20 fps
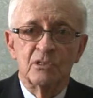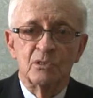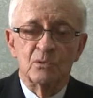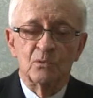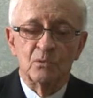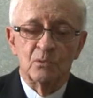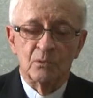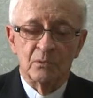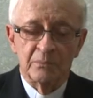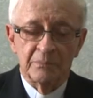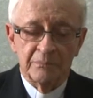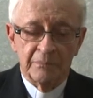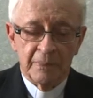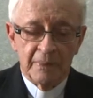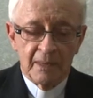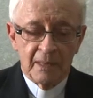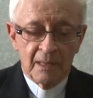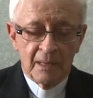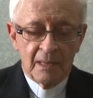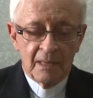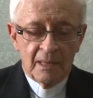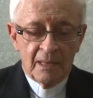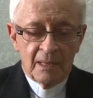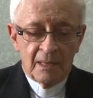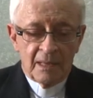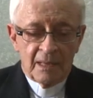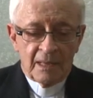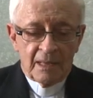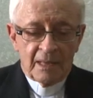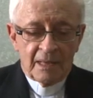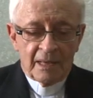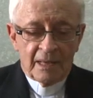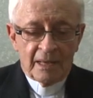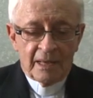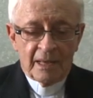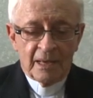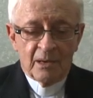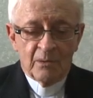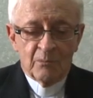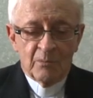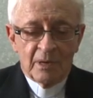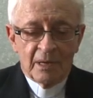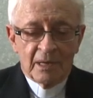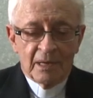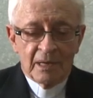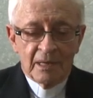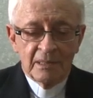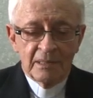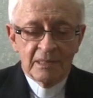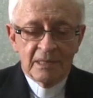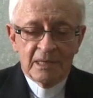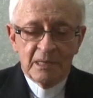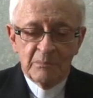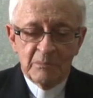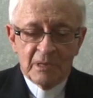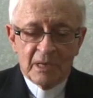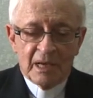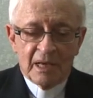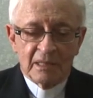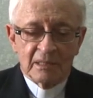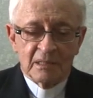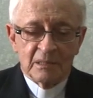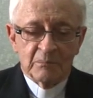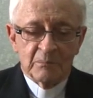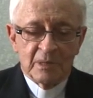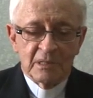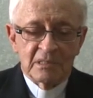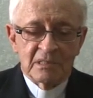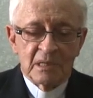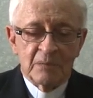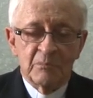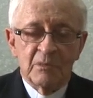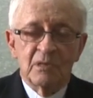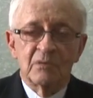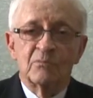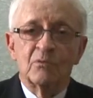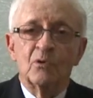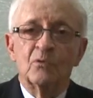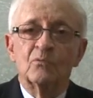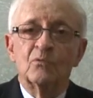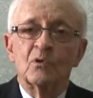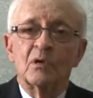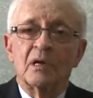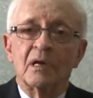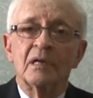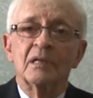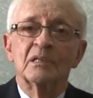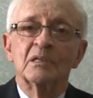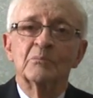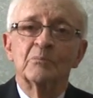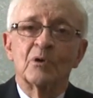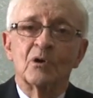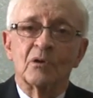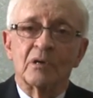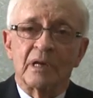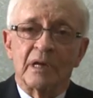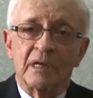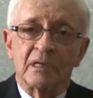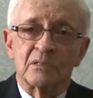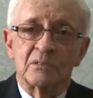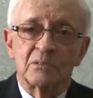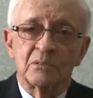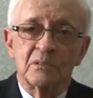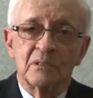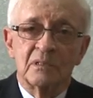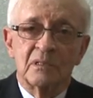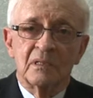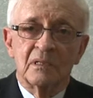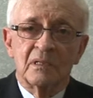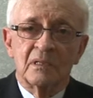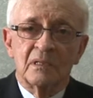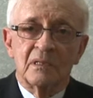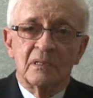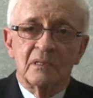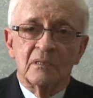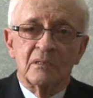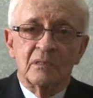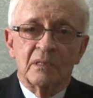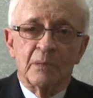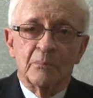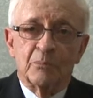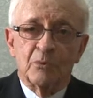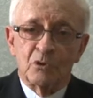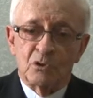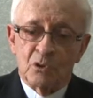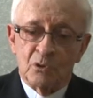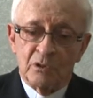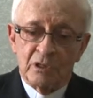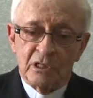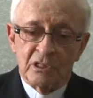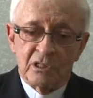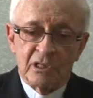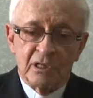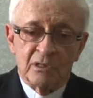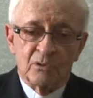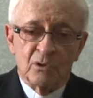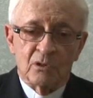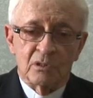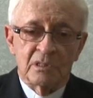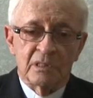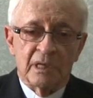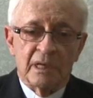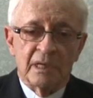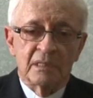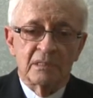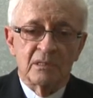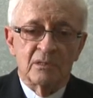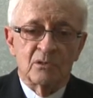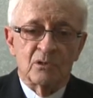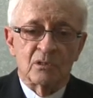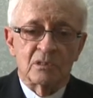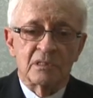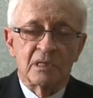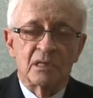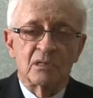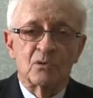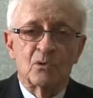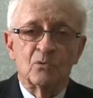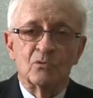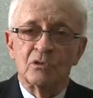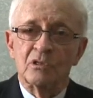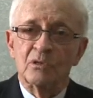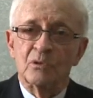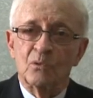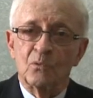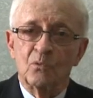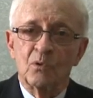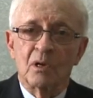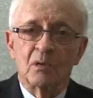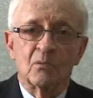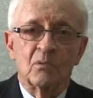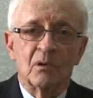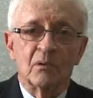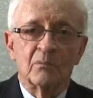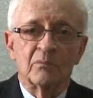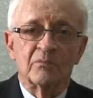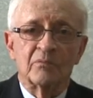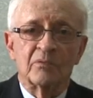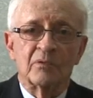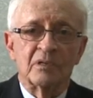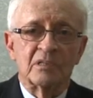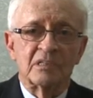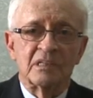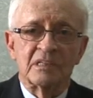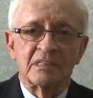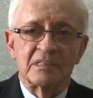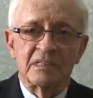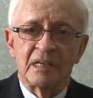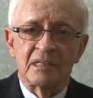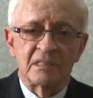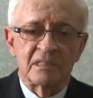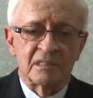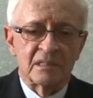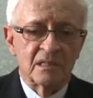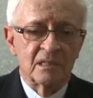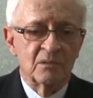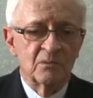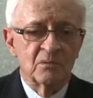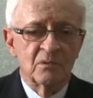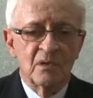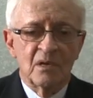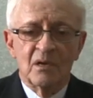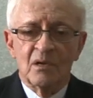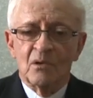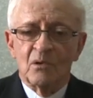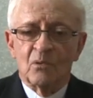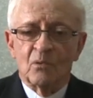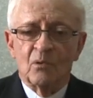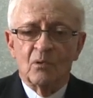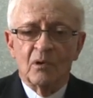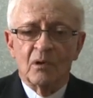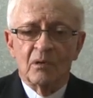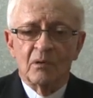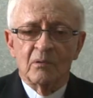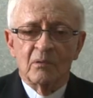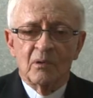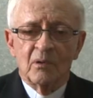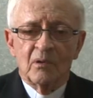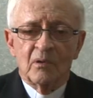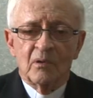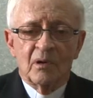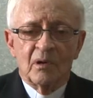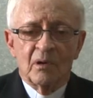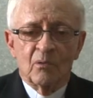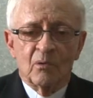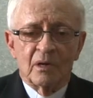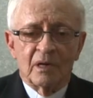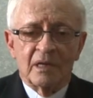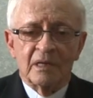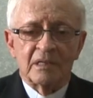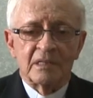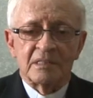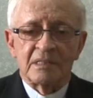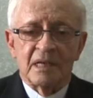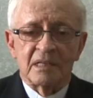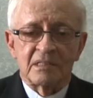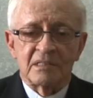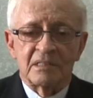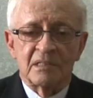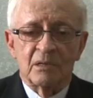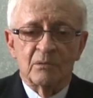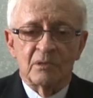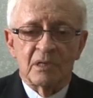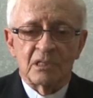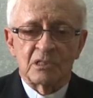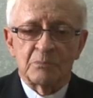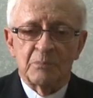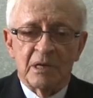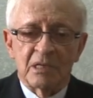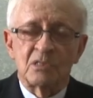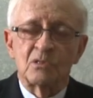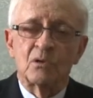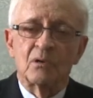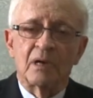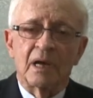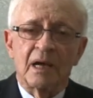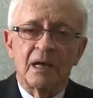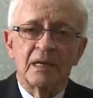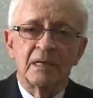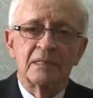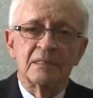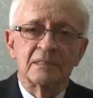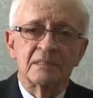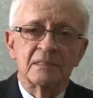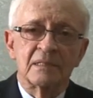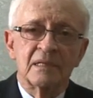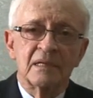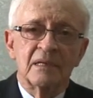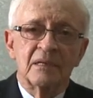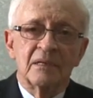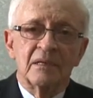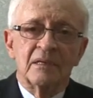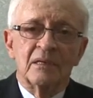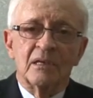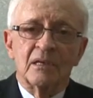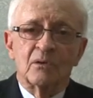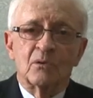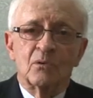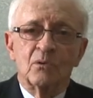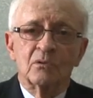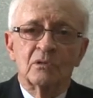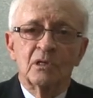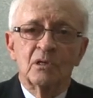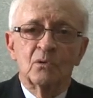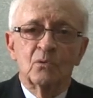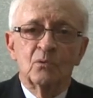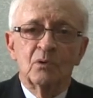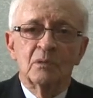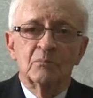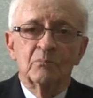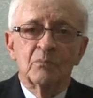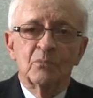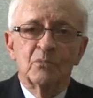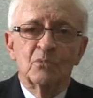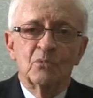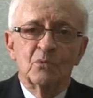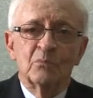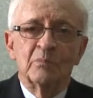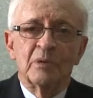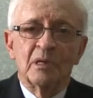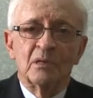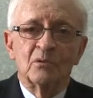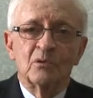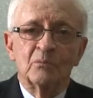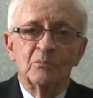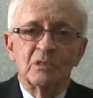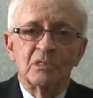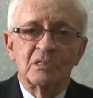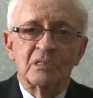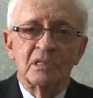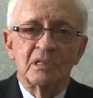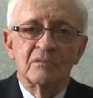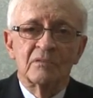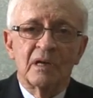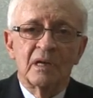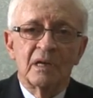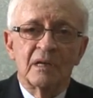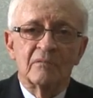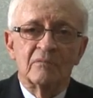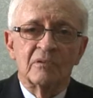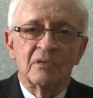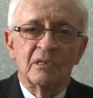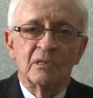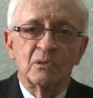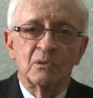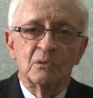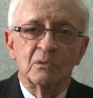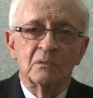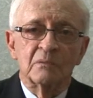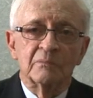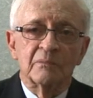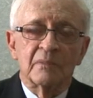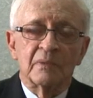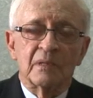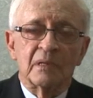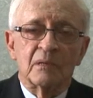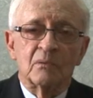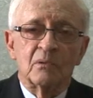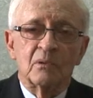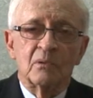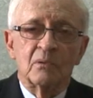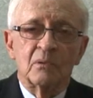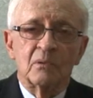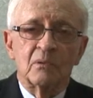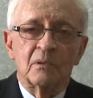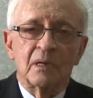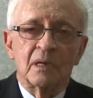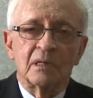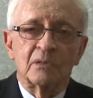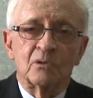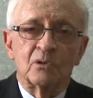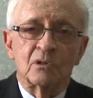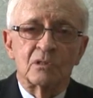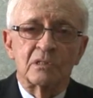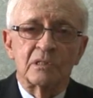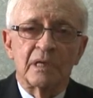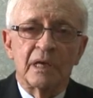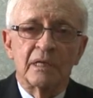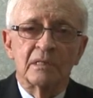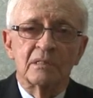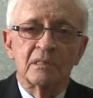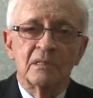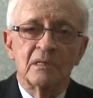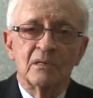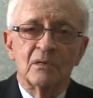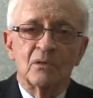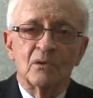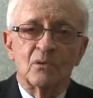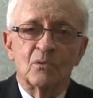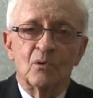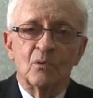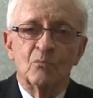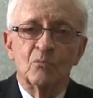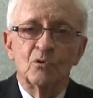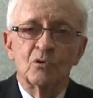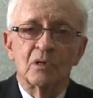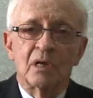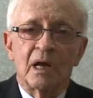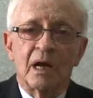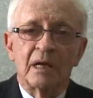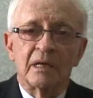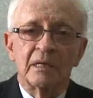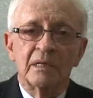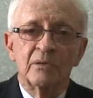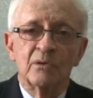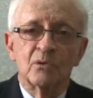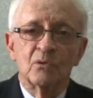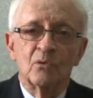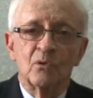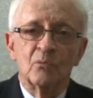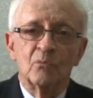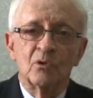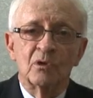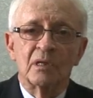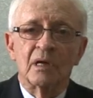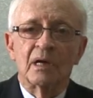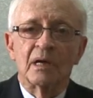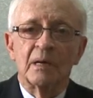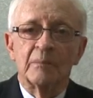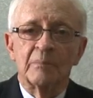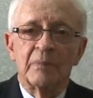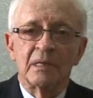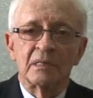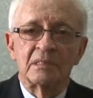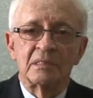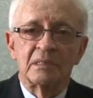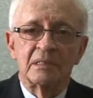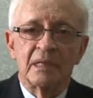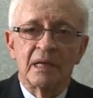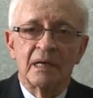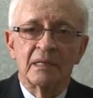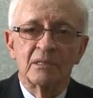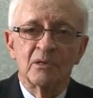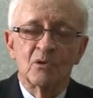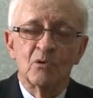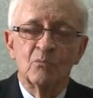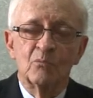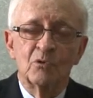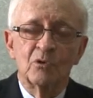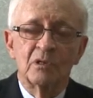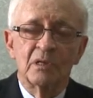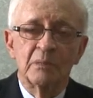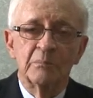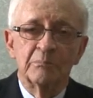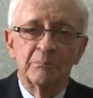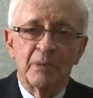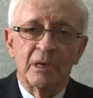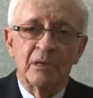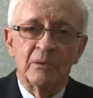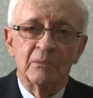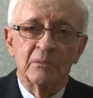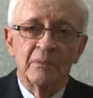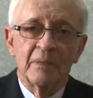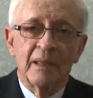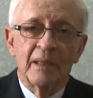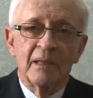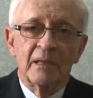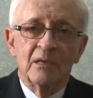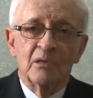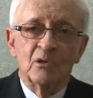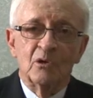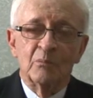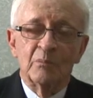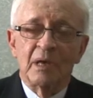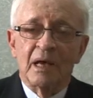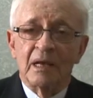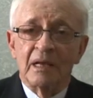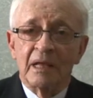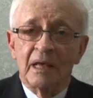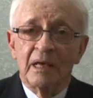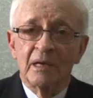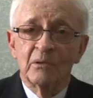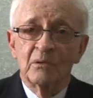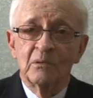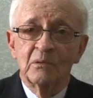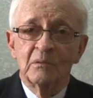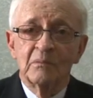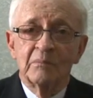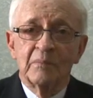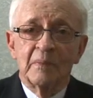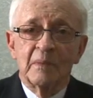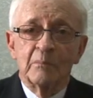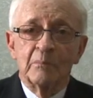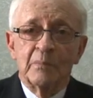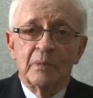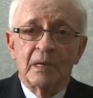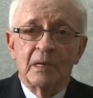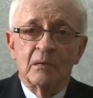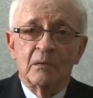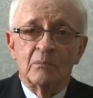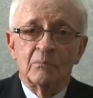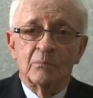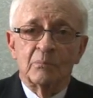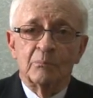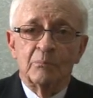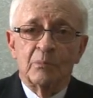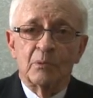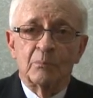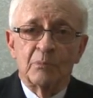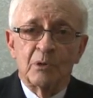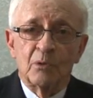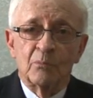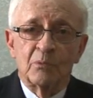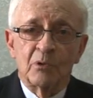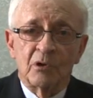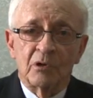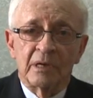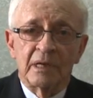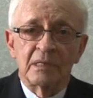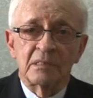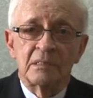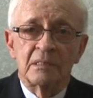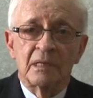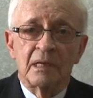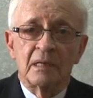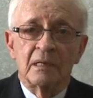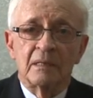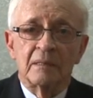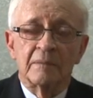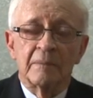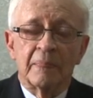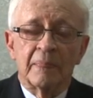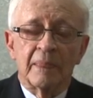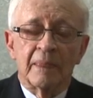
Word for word: de junho. É uma grande caminhada, mas também foi um grande progresso. Depois que eu deixei a Diocese, a Diocese continua com a evangelização, com a organização das pastorais, e continua muito bem. Dom Messias vai levando a Diocese com muito carinho, com muita capacidade, com muito empenho. Eu me alegro pela, pelo progresso da,